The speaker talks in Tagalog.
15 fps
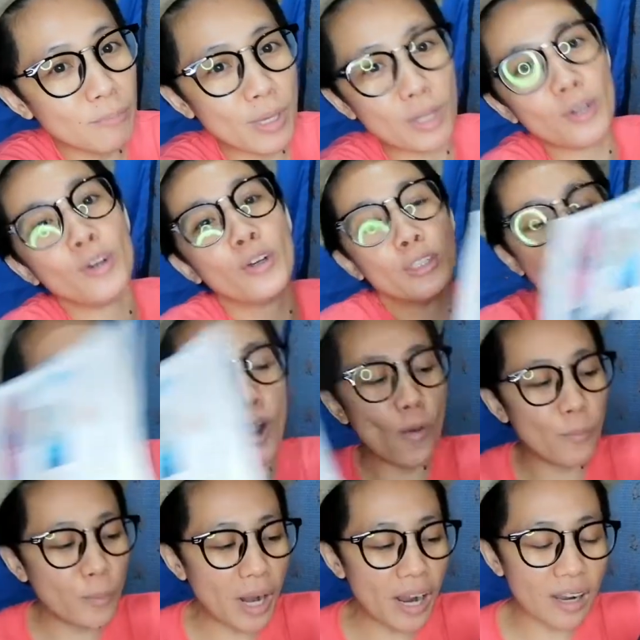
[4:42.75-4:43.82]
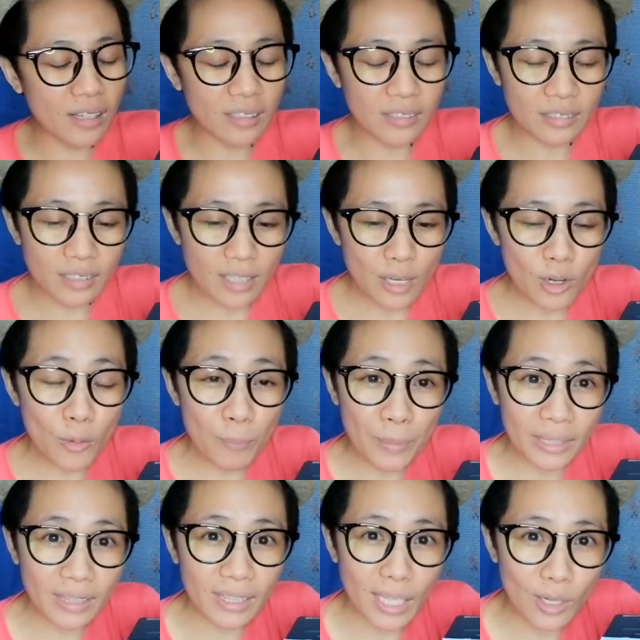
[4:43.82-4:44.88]
Pero sobrang
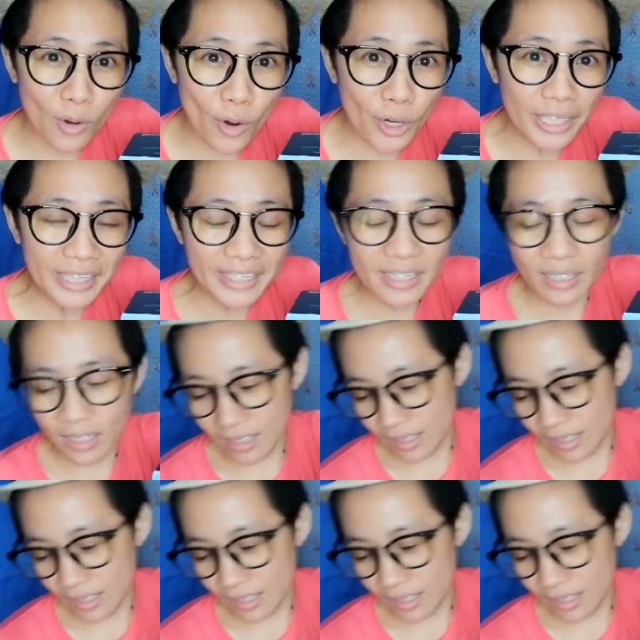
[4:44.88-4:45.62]
lupit ni Lord.